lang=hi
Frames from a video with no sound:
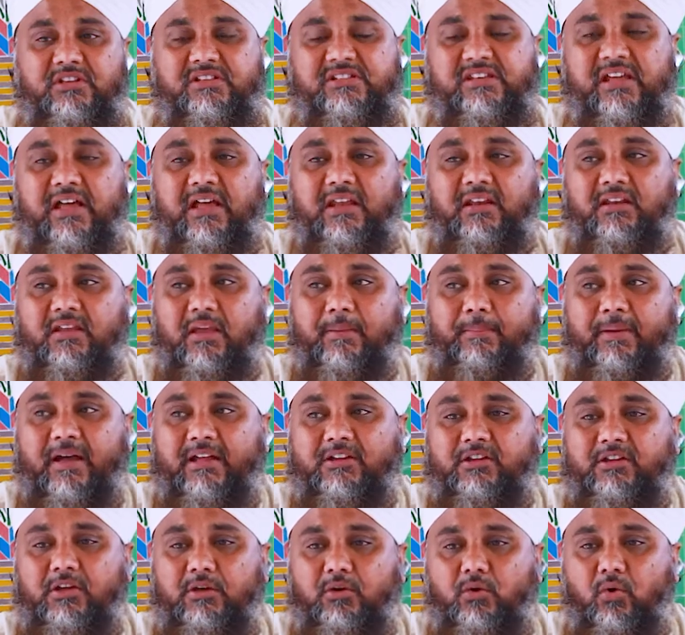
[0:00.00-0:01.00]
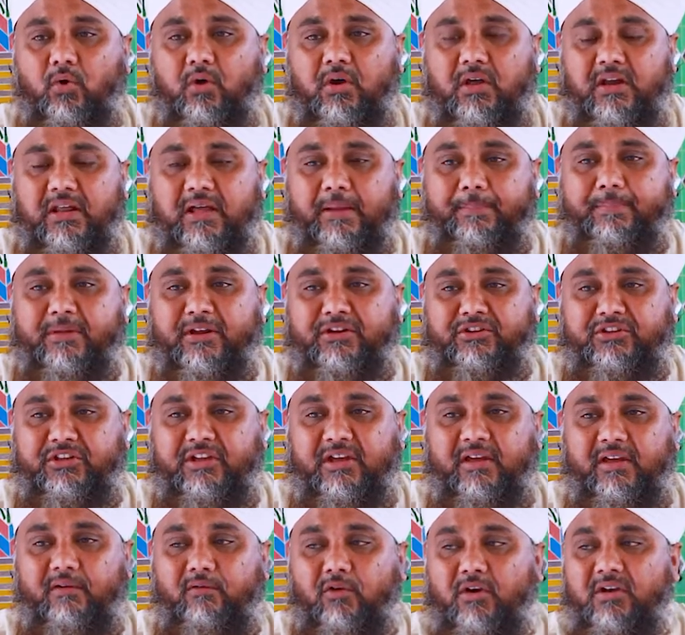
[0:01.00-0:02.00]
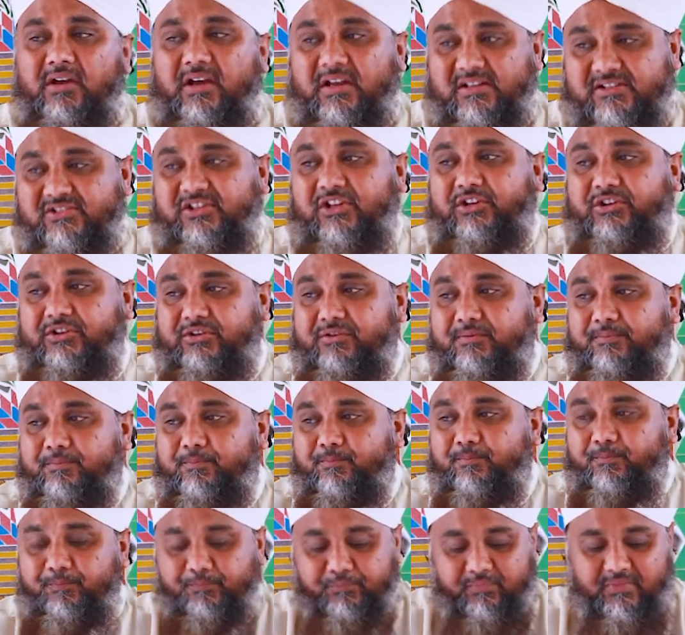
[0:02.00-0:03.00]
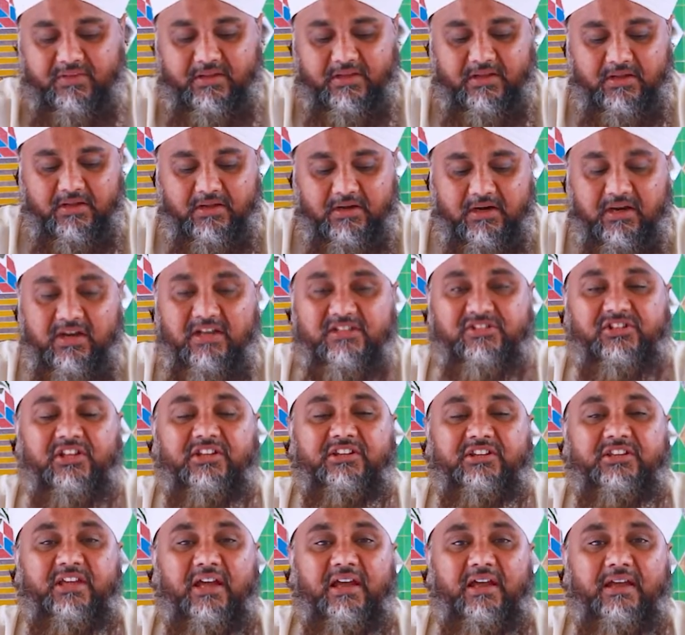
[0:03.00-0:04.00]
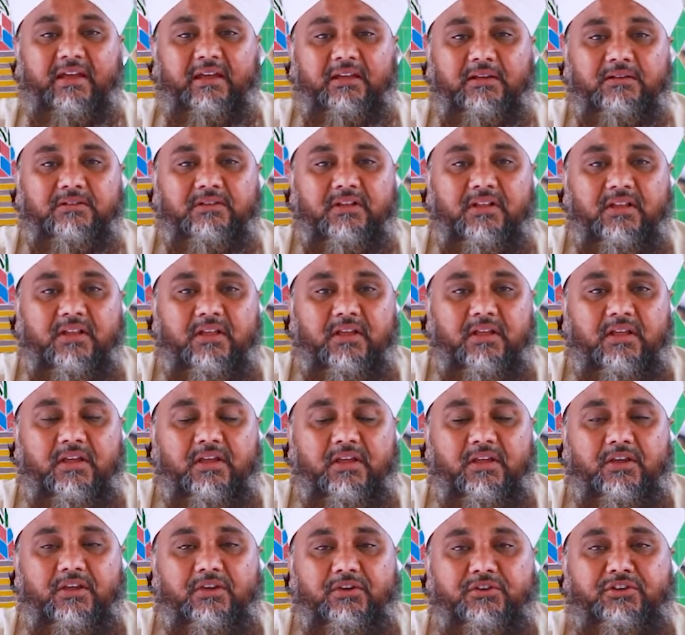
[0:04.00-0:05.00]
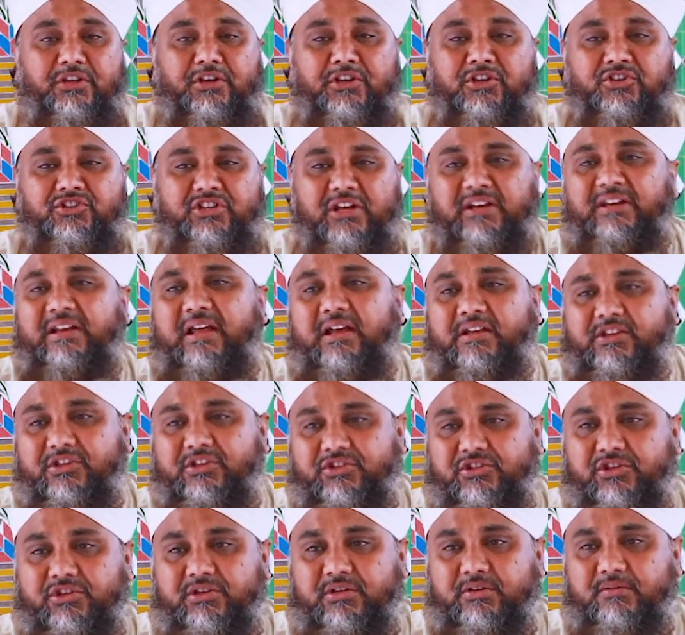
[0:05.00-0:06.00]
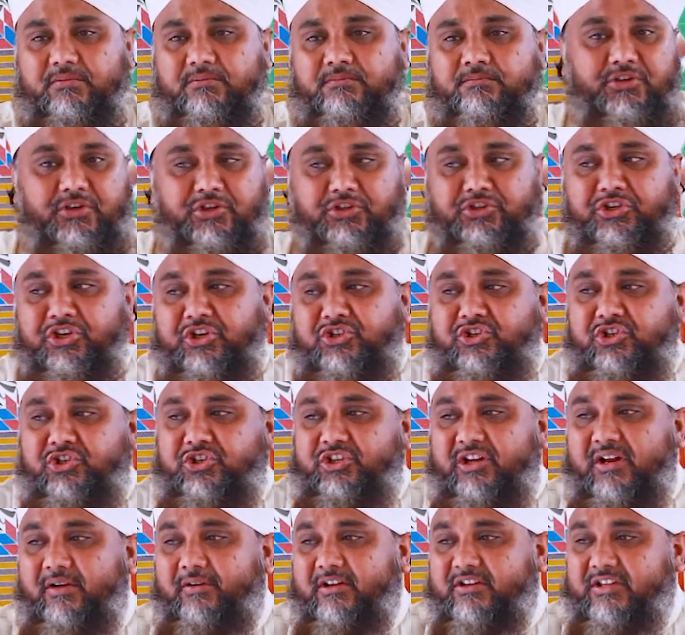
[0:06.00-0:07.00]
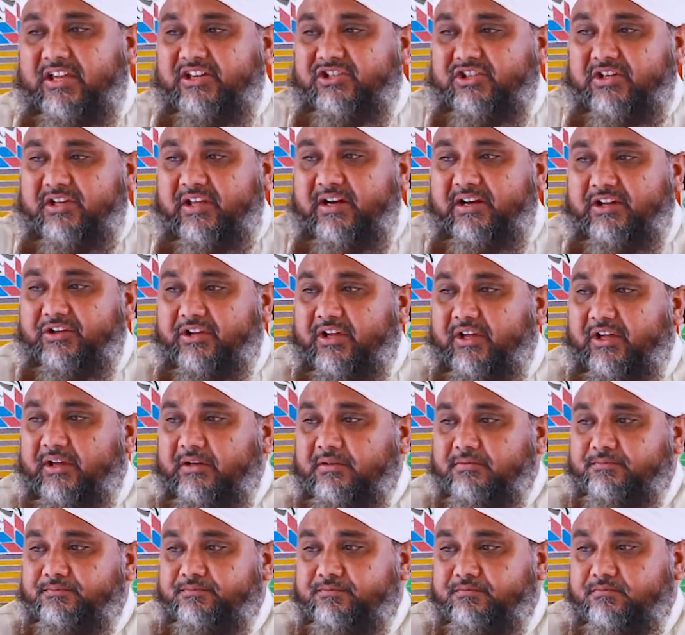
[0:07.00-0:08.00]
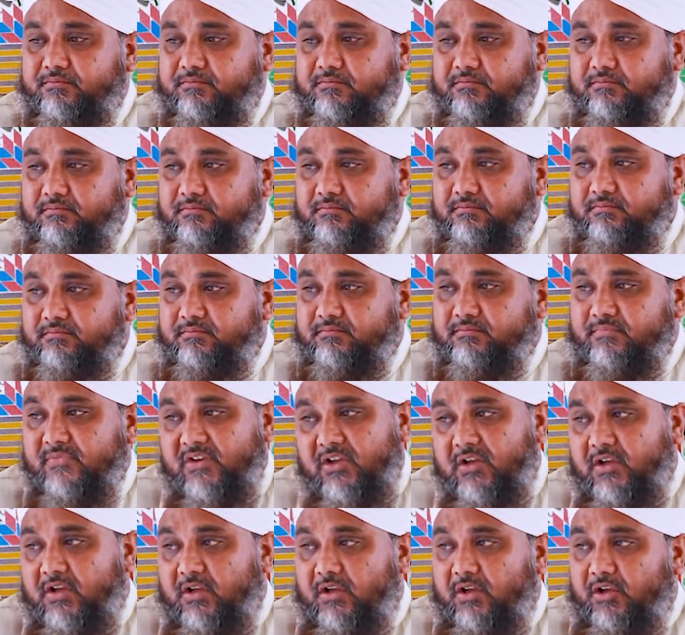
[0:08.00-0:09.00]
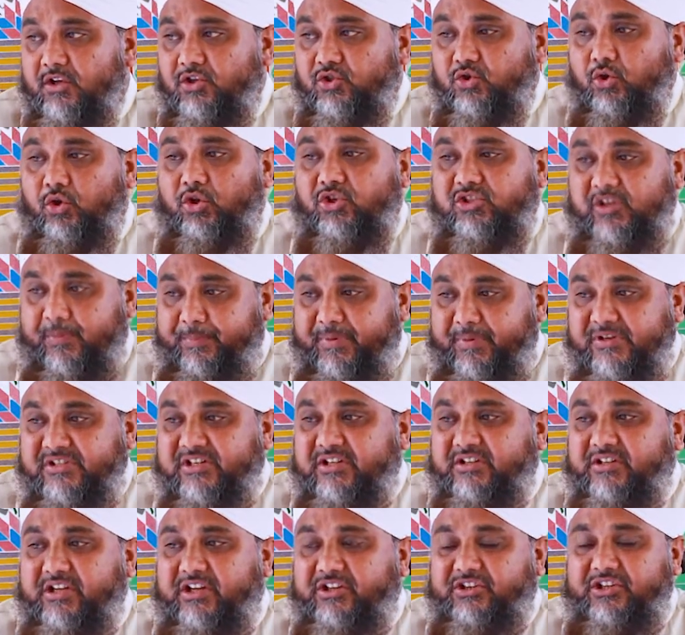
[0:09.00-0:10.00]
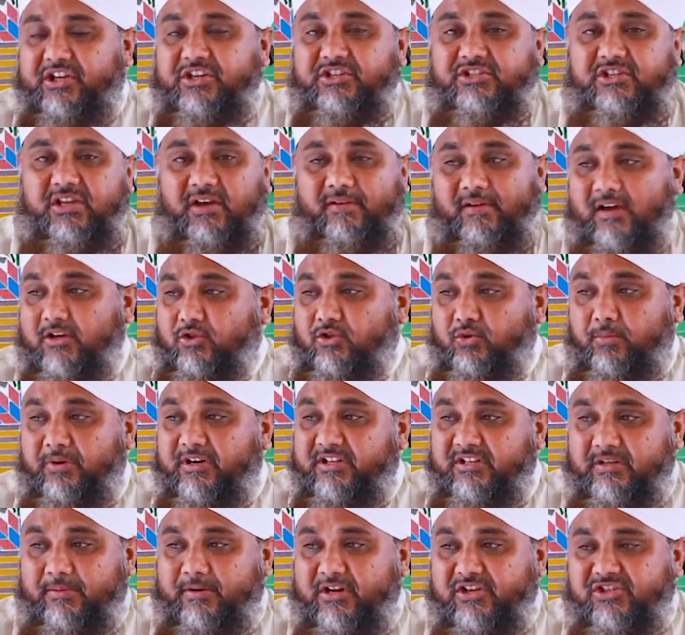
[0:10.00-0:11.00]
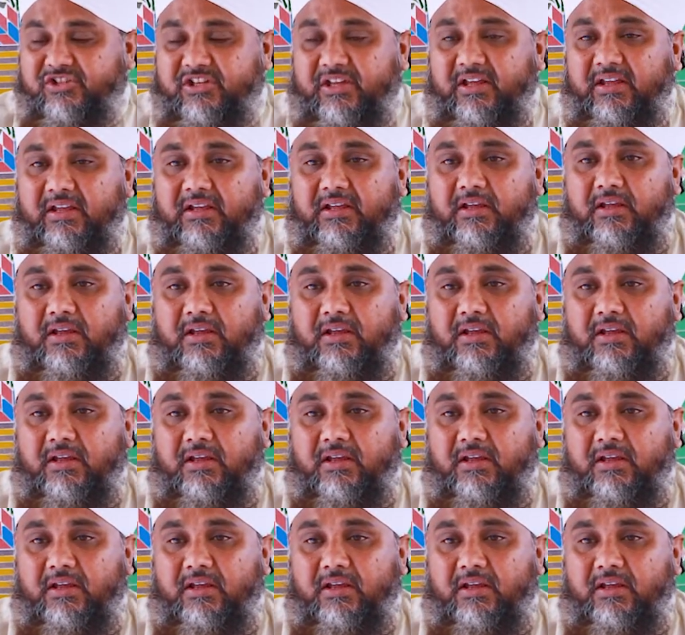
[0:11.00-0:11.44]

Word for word: इंसान के बातिन को ख़राब करती है वो है हसद हसद क्या है यानी जलना किसी से ये इतनी अच्छी तिलावत कैसे कर लेता है इसको जो सब पसंद करते हैं इसकी आवाज़ तो बड़ी ज़बरदस्त है